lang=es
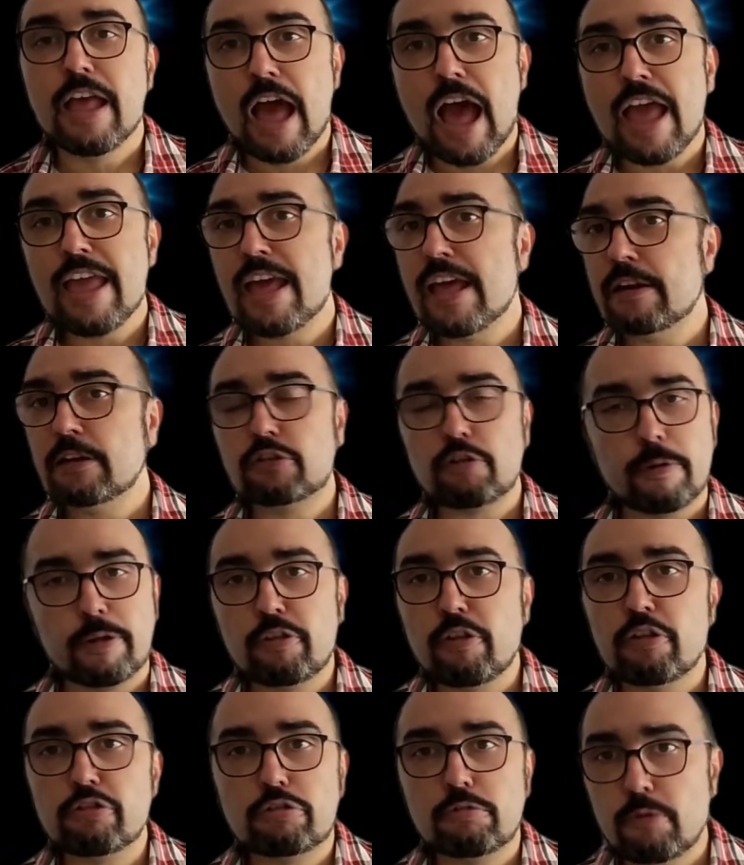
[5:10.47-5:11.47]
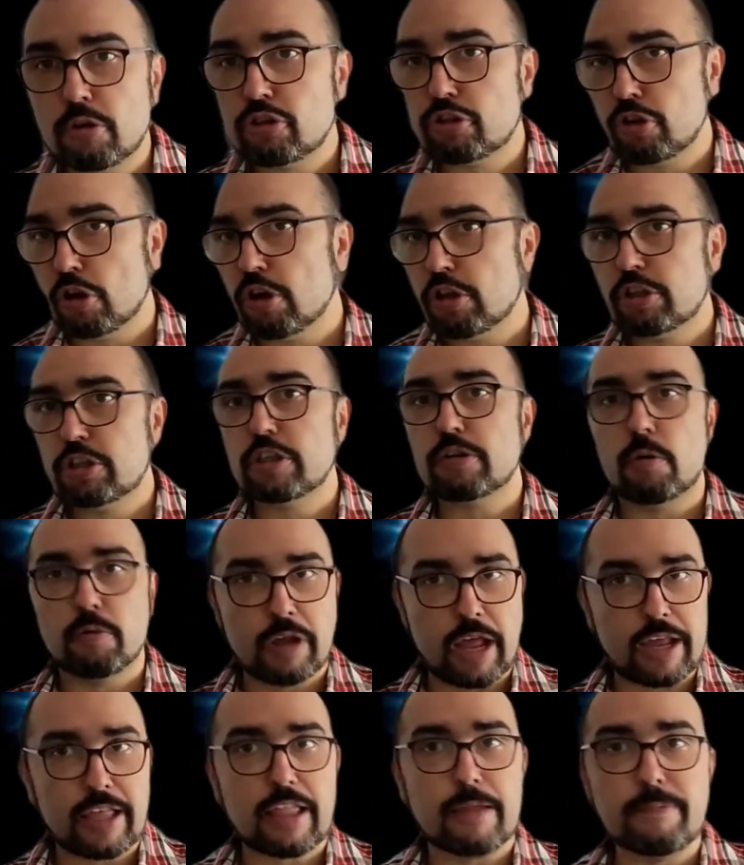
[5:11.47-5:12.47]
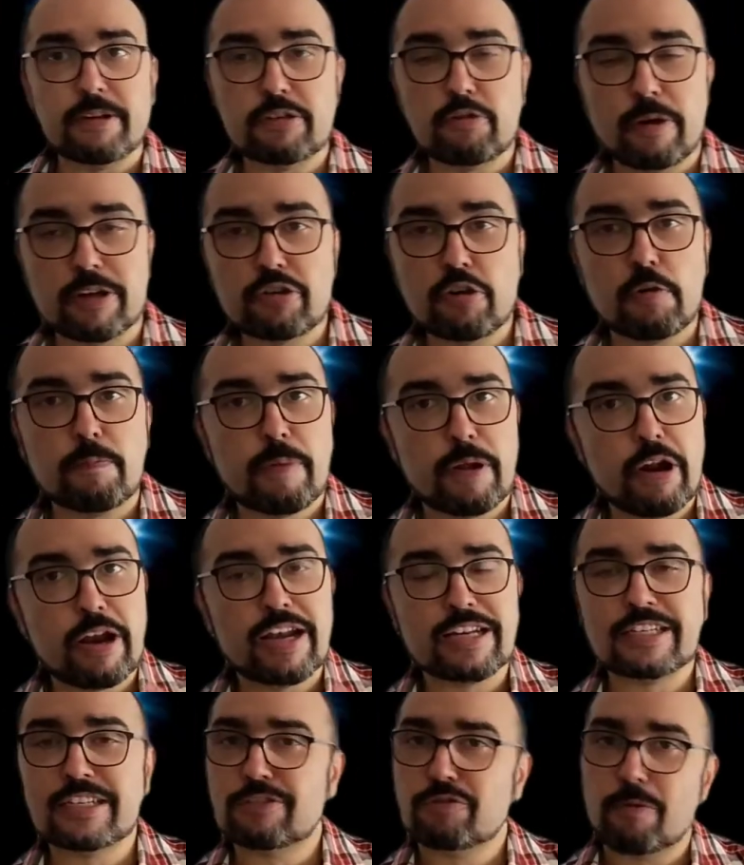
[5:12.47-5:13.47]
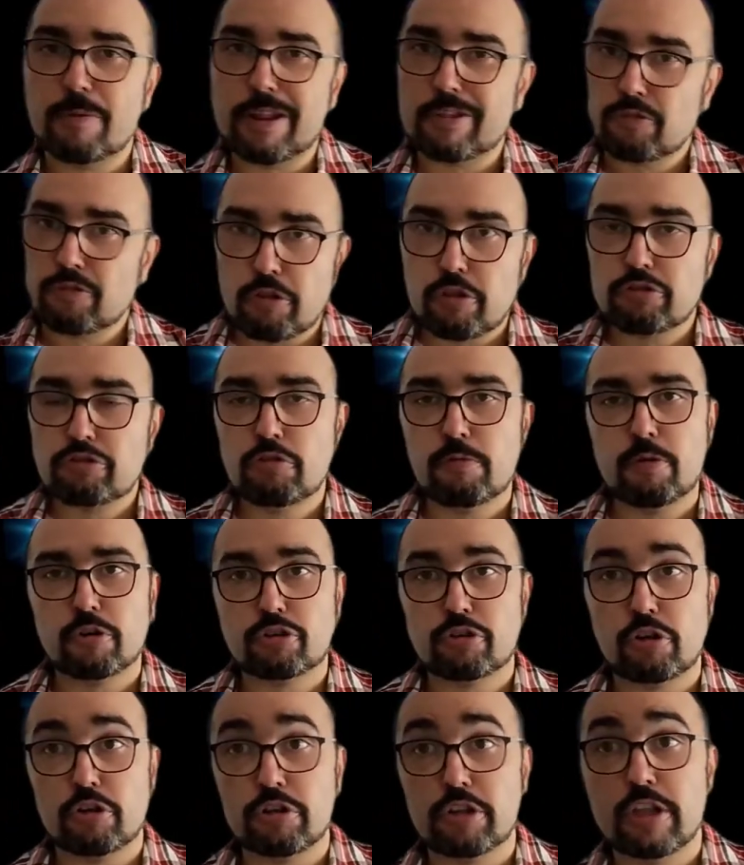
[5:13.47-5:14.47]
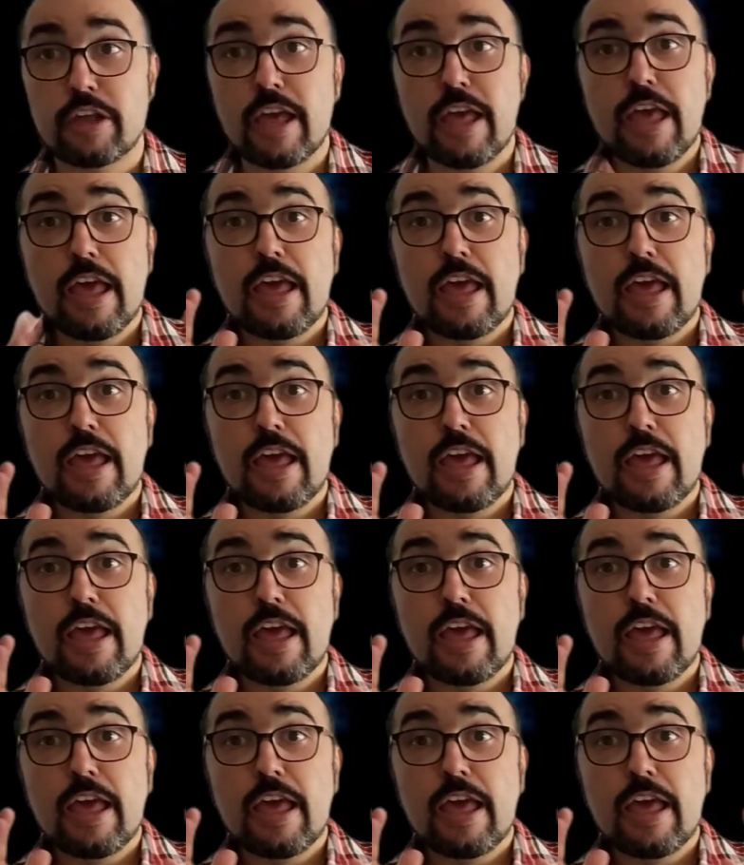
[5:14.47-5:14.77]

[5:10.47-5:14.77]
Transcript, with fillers: ahí eh, sobre todo subo shorts, aunque aquí también subo shorts, pero en ese sobre todo subo shorts.